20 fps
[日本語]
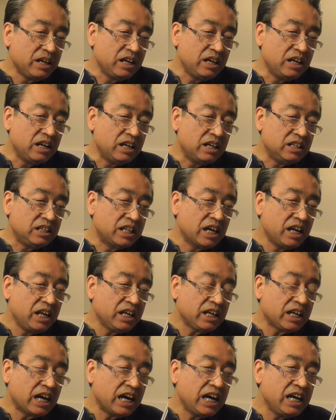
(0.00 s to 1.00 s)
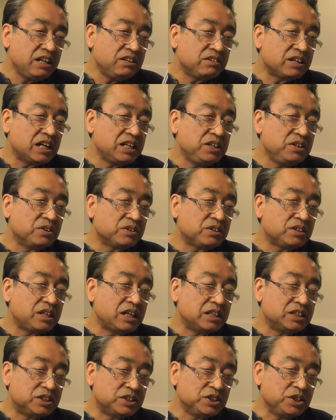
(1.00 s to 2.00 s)
えー、誰が入るかによっ
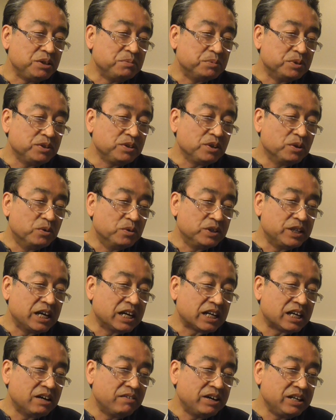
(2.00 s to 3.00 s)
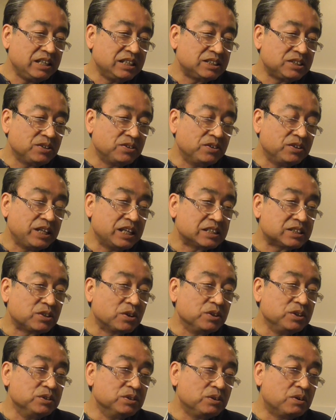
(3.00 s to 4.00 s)
て随分オーダー変わりそうです
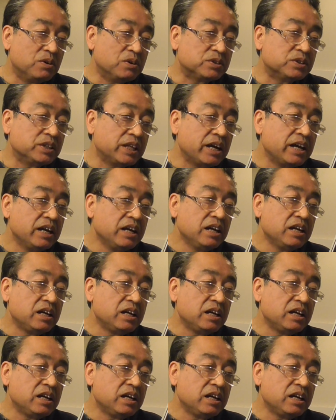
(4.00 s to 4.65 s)
ということで、